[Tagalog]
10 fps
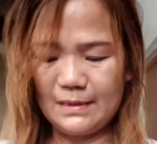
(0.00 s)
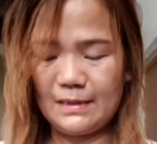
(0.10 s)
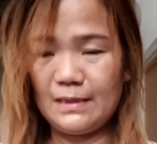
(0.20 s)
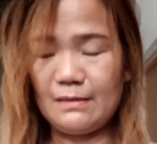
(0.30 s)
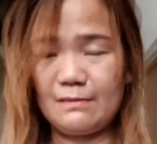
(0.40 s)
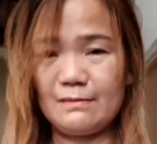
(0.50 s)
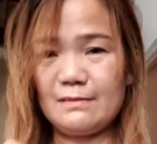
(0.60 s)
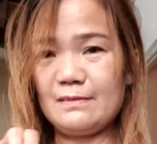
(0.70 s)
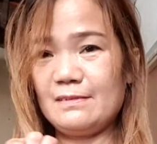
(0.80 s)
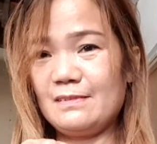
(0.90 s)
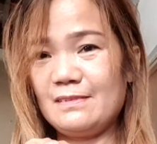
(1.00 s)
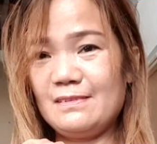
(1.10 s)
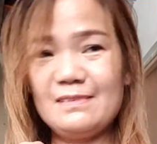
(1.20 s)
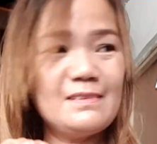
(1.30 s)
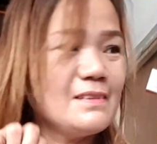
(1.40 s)
Yan. Oh.
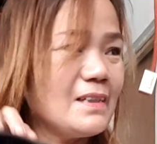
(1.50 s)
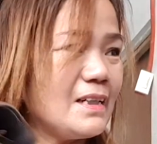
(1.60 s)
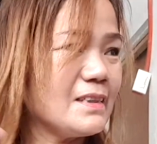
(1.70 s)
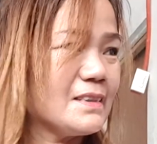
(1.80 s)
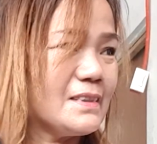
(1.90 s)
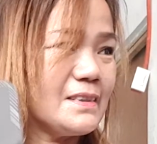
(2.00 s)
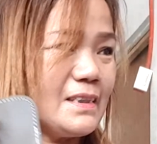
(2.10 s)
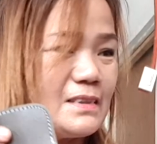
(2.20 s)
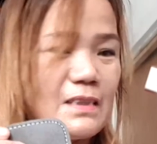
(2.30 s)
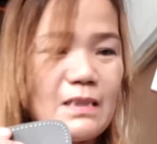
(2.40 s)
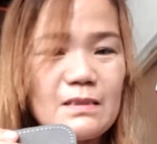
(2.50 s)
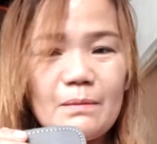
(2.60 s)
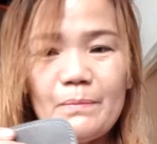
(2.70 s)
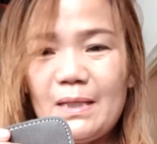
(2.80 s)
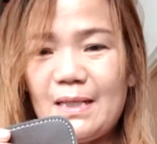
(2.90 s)
Kasya sa, tsaka sa
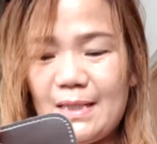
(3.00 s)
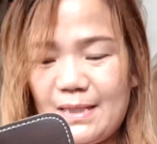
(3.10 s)
mga